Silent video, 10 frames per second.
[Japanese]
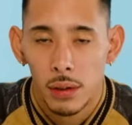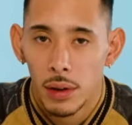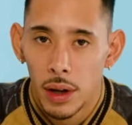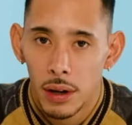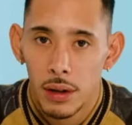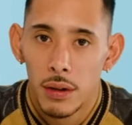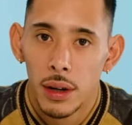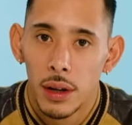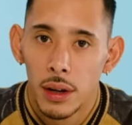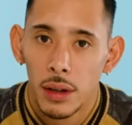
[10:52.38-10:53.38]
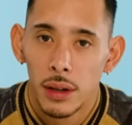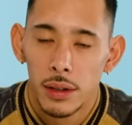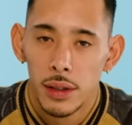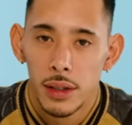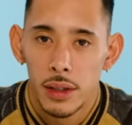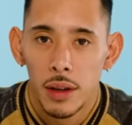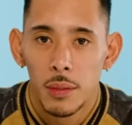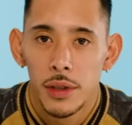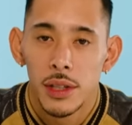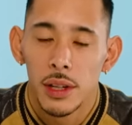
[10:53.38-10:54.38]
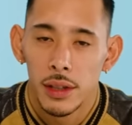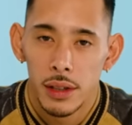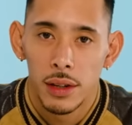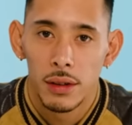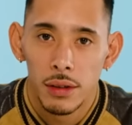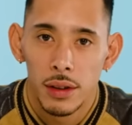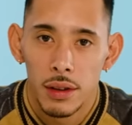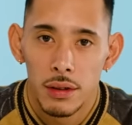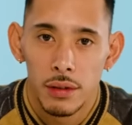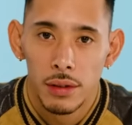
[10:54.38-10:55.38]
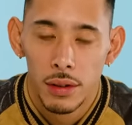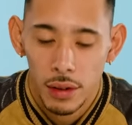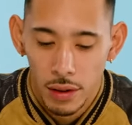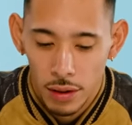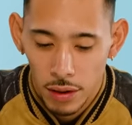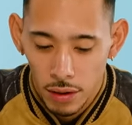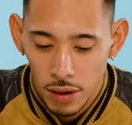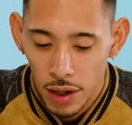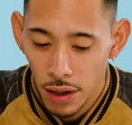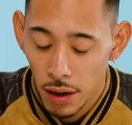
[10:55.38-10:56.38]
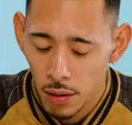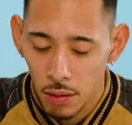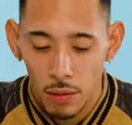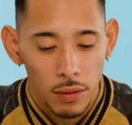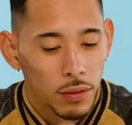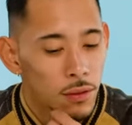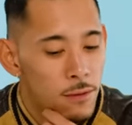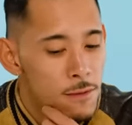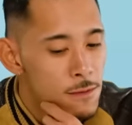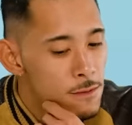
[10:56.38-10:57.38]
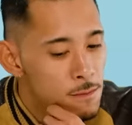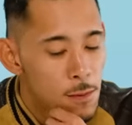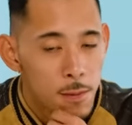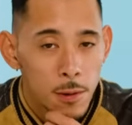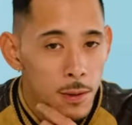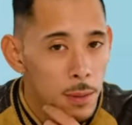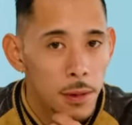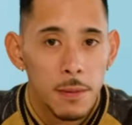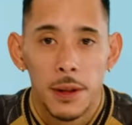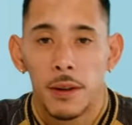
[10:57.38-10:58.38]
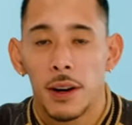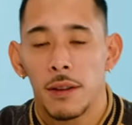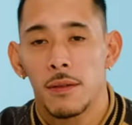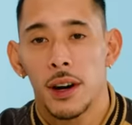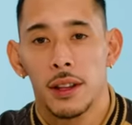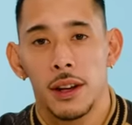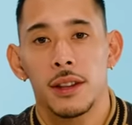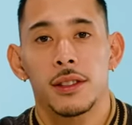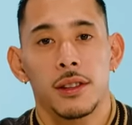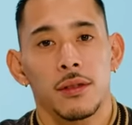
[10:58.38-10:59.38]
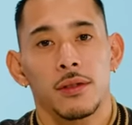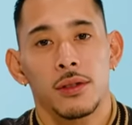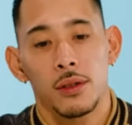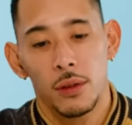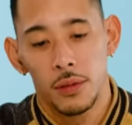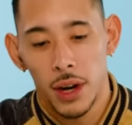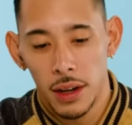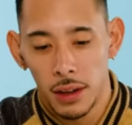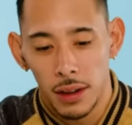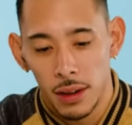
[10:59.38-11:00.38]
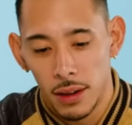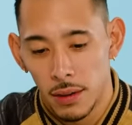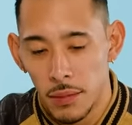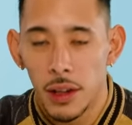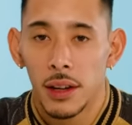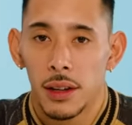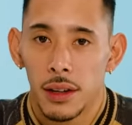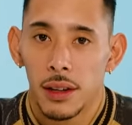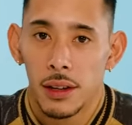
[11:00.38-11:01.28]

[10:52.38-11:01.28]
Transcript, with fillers: スをやるには人生は短すぎるっていうぐらい結構もう僕もあんまりまだ分かってないですけどすごい深いみたいで